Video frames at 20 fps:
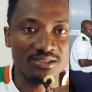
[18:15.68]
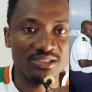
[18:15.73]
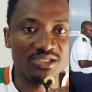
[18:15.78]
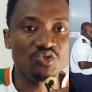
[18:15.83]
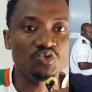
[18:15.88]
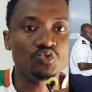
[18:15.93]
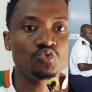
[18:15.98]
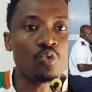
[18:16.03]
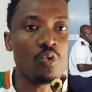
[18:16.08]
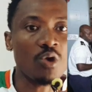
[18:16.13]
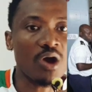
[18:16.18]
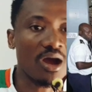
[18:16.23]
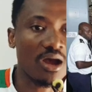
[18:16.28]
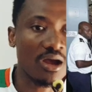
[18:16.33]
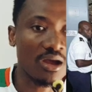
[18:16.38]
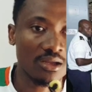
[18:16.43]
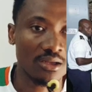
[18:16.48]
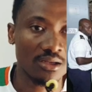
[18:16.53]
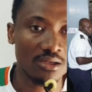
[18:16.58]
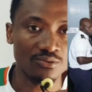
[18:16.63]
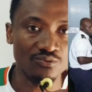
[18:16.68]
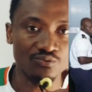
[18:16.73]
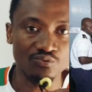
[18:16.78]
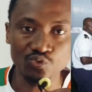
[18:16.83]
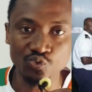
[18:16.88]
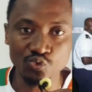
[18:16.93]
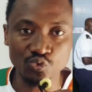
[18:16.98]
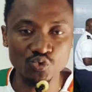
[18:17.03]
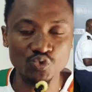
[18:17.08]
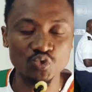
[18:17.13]
Des joies.
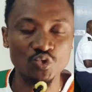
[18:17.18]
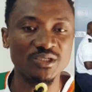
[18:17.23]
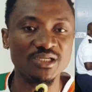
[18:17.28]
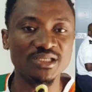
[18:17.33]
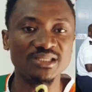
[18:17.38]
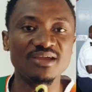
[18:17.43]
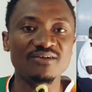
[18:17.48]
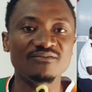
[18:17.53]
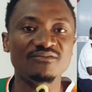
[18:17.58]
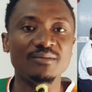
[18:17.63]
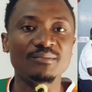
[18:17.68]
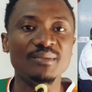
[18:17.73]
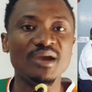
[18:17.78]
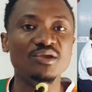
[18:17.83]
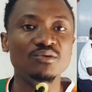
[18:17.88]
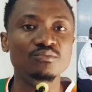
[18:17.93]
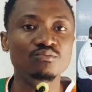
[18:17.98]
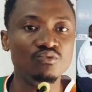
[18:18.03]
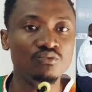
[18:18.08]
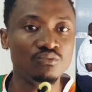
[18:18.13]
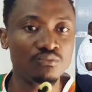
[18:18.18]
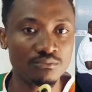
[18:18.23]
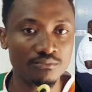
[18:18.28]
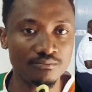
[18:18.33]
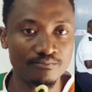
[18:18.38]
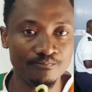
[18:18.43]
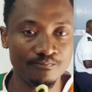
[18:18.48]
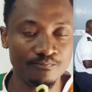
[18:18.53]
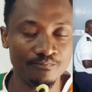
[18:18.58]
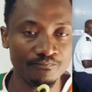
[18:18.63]
Nous tous, on était vraiment émus.
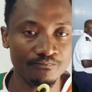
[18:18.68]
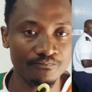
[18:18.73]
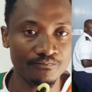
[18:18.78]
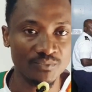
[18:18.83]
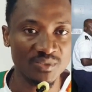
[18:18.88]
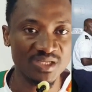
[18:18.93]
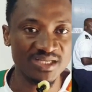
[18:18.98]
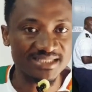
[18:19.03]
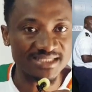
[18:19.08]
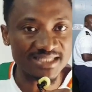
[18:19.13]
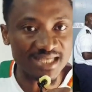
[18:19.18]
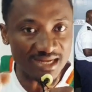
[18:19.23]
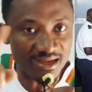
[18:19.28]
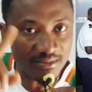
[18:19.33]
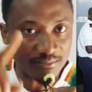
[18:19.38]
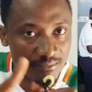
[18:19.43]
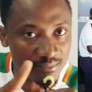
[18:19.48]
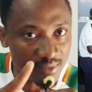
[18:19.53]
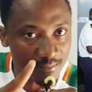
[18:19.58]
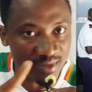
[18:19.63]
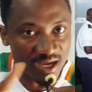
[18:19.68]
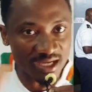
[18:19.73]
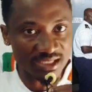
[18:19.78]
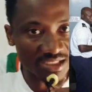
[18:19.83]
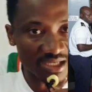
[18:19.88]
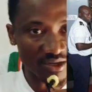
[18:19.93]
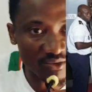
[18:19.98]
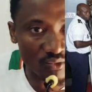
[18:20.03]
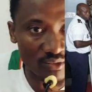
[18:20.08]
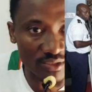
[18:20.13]
Ça, la maman
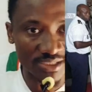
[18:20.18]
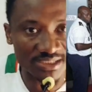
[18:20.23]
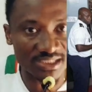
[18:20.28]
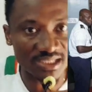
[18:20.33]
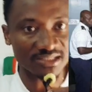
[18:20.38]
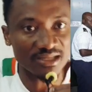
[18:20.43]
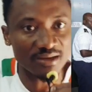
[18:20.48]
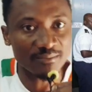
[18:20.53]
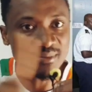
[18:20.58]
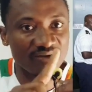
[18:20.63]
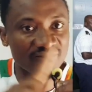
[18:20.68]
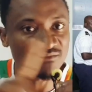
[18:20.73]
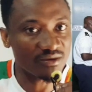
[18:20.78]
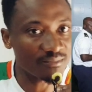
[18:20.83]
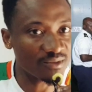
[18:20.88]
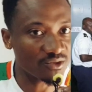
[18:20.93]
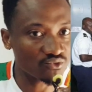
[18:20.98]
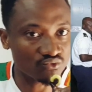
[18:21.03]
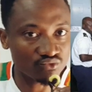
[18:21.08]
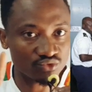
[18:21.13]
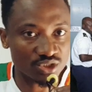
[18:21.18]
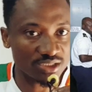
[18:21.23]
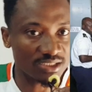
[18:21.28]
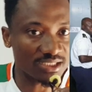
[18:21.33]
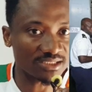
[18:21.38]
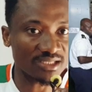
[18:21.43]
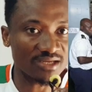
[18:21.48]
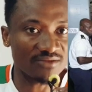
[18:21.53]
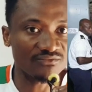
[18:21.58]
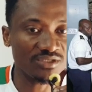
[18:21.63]
Aïcha connaît, ça t'a pas vraiment touché
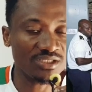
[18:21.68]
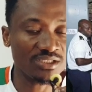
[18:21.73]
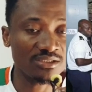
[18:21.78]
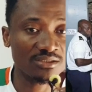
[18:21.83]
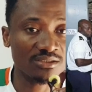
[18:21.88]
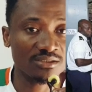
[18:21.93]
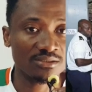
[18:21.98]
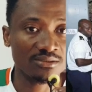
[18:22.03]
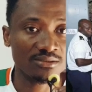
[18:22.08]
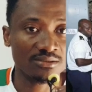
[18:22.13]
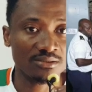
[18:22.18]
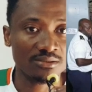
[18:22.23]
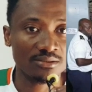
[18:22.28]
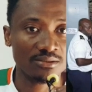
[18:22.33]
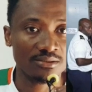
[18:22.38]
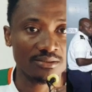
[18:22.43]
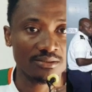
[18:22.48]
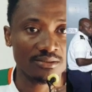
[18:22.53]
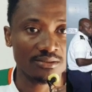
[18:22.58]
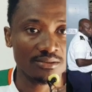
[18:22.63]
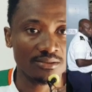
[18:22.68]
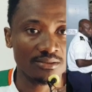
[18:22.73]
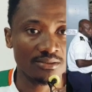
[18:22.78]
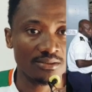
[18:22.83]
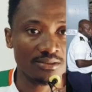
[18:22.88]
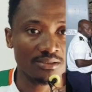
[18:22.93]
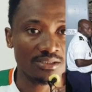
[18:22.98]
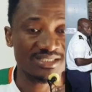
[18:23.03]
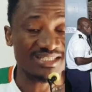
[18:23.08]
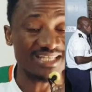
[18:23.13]
dans ta vie.
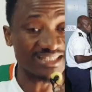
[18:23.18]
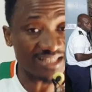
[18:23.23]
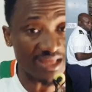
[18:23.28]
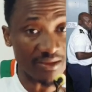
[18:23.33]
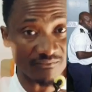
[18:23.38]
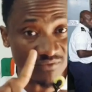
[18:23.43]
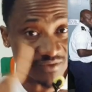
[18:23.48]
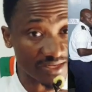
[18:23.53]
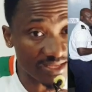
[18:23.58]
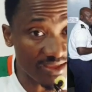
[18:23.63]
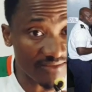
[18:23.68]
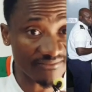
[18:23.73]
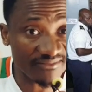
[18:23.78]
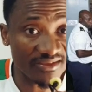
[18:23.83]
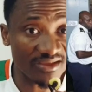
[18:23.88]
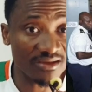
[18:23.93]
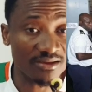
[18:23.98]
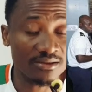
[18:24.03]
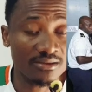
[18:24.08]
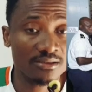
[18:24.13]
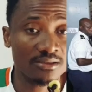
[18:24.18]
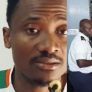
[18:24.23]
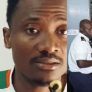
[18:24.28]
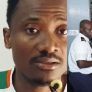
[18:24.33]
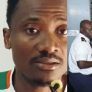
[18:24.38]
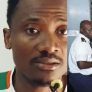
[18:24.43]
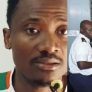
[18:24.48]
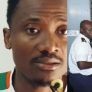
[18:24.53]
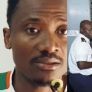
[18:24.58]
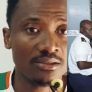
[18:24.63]
Ça t'a rien fait.
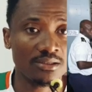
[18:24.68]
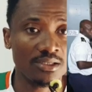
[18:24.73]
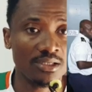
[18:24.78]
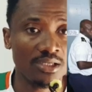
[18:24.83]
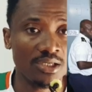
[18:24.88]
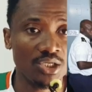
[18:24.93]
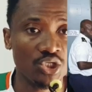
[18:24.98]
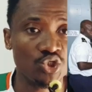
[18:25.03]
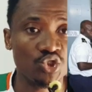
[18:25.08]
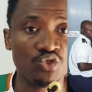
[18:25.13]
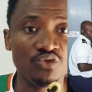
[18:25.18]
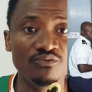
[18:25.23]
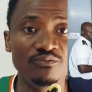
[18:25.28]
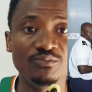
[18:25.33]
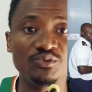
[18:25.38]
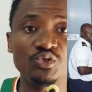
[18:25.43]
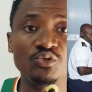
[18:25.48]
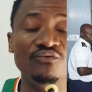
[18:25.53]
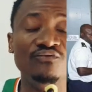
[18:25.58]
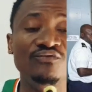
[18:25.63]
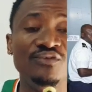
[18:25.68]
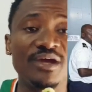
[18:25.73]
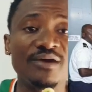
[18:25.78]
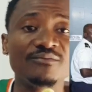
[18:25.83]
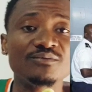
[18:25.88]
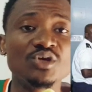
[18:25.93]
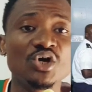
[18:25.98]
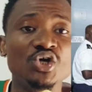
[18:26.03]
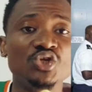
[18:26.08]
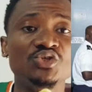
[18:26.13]
Tu, tu, voulais,
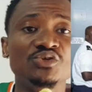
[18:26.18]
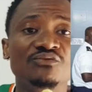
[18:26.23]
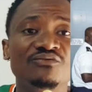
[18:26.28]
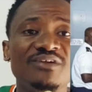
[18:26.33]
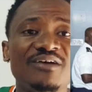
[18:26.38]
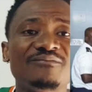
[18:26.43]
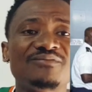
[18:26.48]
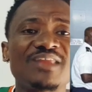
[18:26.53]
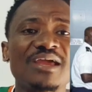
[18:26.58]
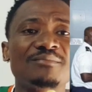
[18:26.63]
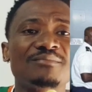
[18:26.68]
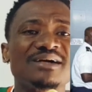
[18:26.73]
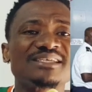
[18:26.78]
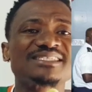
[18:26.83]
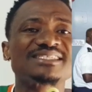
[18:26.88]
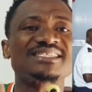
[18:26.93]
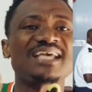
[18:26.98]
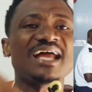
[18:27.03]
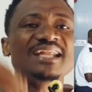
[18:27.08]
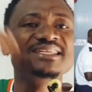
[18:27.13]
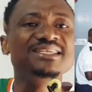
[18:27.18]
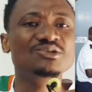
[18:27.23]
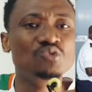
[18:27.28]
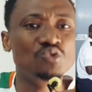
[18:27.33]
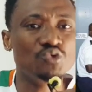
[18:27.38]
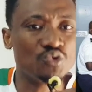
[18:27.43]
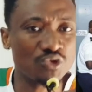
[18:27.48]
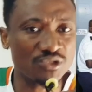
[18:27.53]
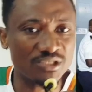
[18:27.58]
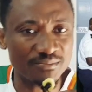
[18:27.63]
tu voulais tellement salir
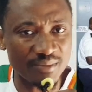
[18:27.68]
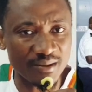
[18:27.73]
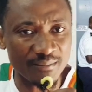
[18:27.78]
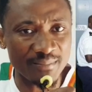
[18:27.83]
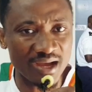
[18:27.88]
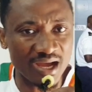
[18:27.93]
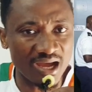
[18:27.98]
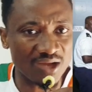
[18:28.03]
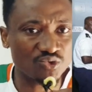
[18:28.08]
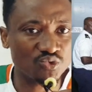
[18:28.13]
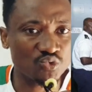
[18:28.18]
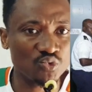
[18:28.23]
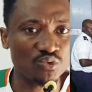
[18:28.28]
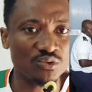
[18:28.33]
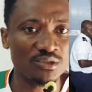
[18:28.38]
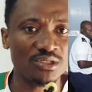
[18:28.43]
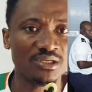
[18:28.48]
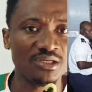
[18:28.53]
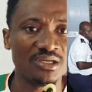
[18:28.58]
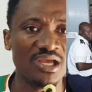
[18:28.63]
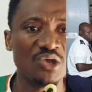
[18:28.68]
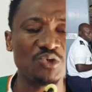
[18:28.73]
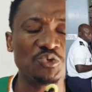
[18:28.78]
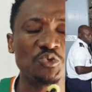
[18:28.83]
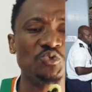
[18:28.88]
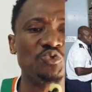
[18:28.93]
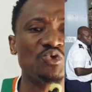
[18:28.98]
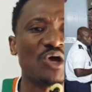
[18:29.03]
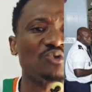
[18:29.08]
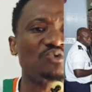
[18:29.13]
le nom de papa Ado et
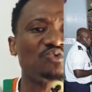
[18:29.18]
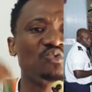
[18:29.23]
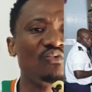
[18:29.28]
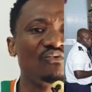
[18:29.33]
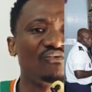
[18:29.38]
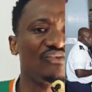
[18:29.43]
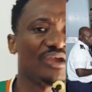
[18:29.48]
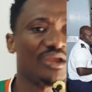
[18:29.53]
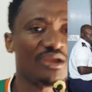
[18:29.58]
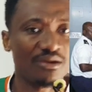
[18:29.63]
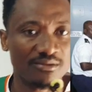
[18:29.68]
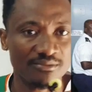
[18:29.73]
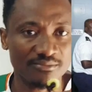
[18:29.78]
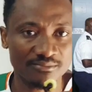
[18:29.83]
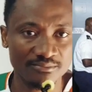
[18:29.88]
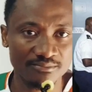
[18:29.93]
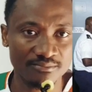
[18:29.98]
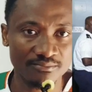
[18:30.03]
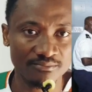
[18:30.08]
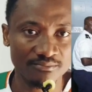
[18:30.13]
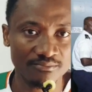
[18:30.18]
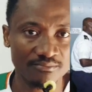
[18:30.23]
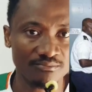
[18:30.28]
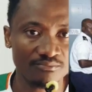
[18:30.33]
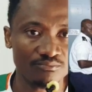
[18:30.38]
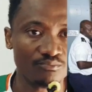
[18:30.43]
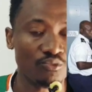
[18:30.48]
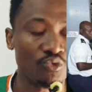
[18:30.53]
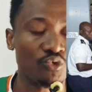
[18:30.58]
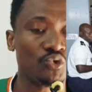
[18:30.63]
que tu as tout fait
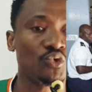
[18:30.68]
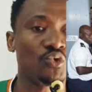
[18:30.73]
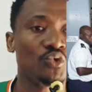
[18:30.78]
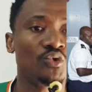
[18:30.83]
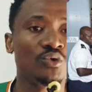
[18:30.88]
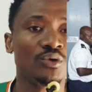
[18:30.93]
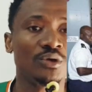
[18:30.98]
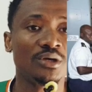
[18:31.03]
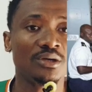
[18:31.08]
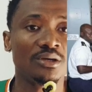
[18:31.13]
pour que